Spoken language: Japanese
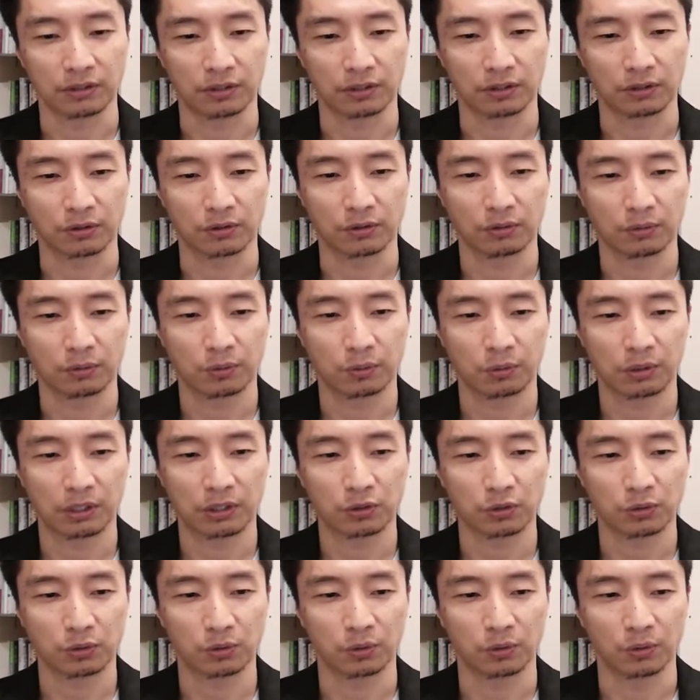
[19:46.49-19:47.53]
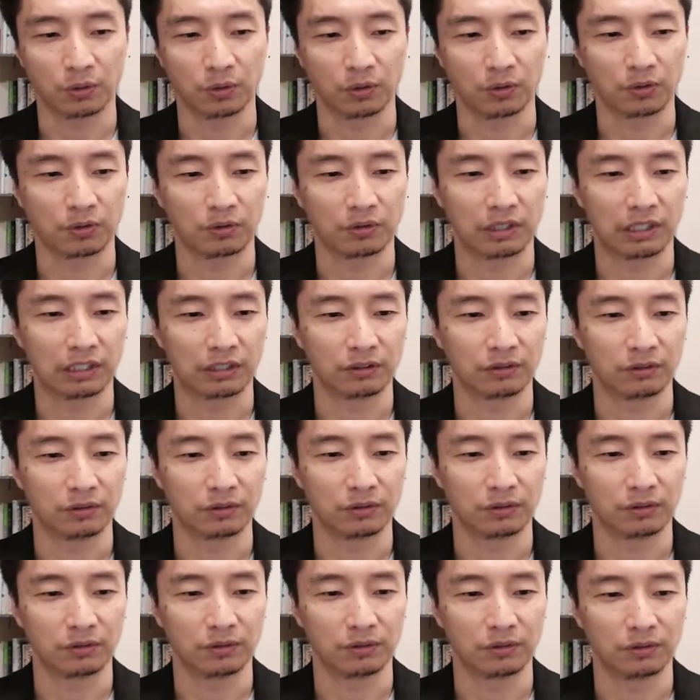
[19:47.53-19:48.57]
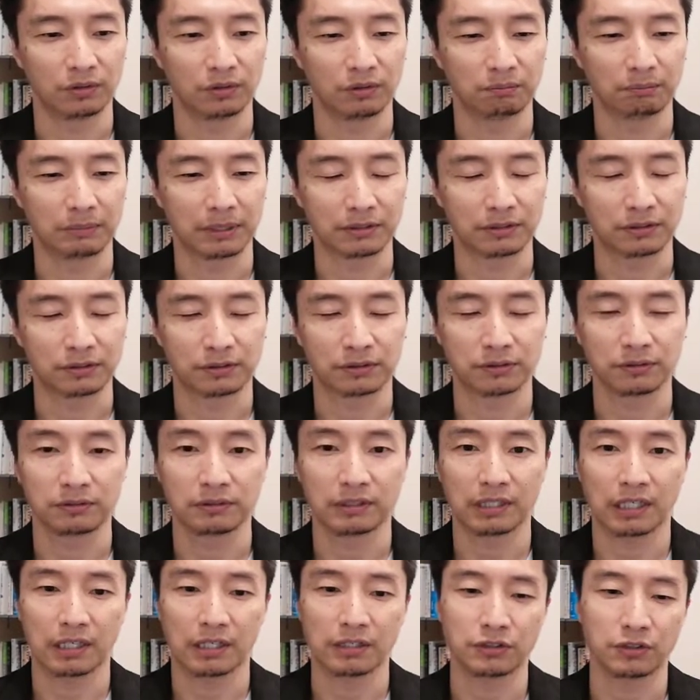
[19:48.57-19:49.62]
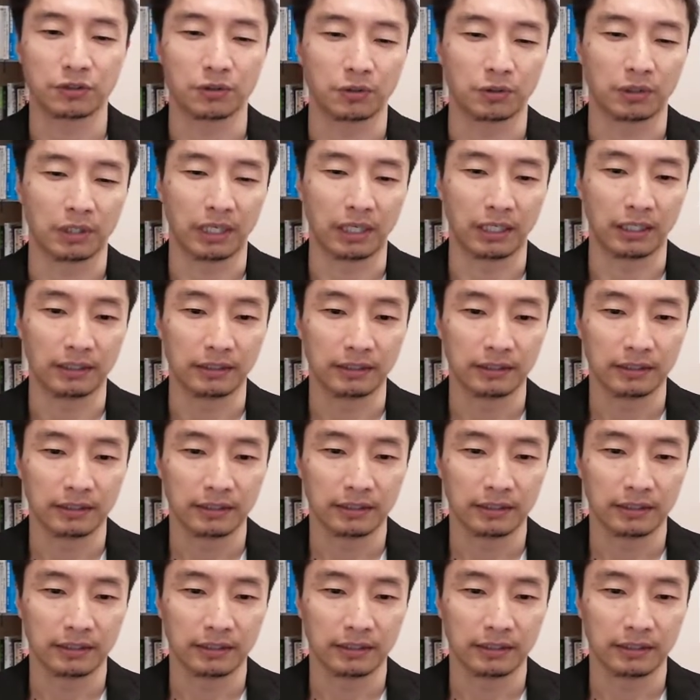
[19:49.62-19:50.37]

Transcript: ちょこれはちょっと、あのー、まあ、進んだ話というか、